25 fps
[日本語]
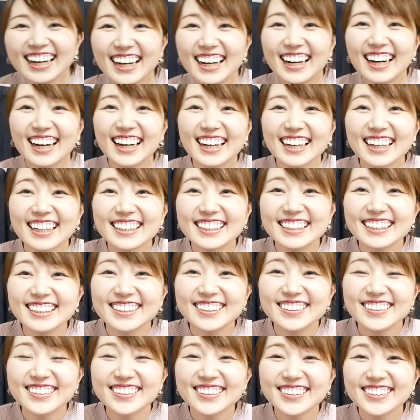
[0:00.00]
はいと
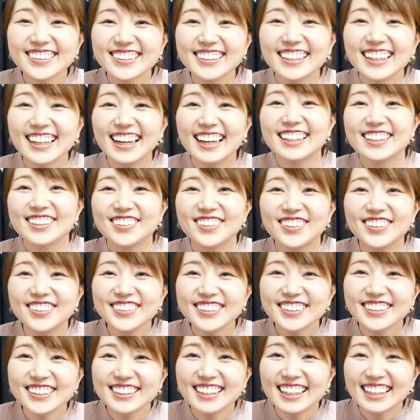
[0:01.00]
いうことでこん
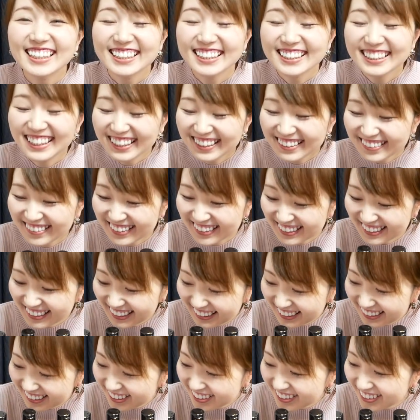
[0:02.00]
なにたくさ
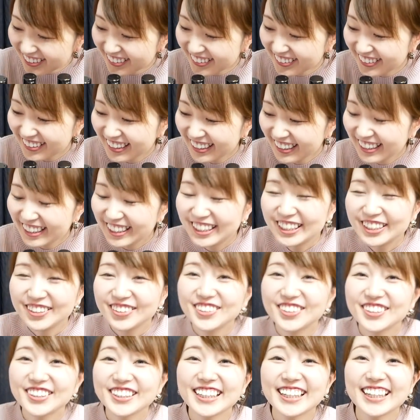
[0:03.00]
んの
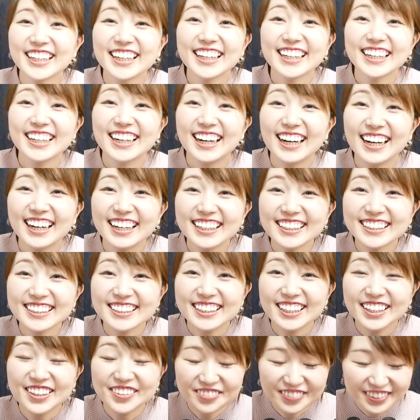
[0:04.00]
商品が入っ
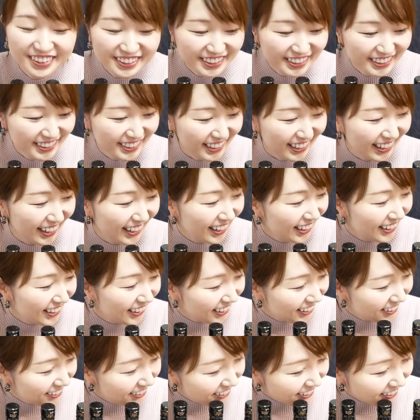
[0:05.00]
ていました
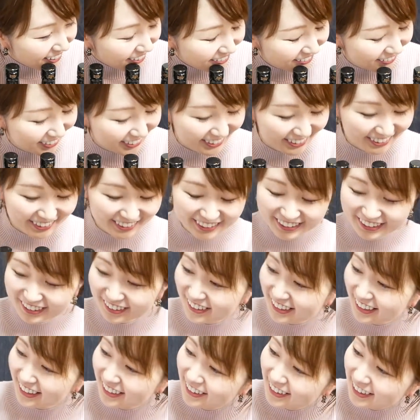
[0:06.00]
えー、めっ
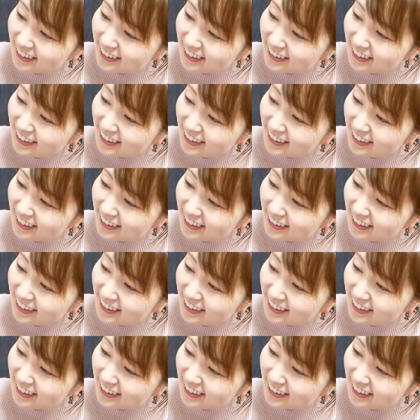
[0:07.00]
ちゃえ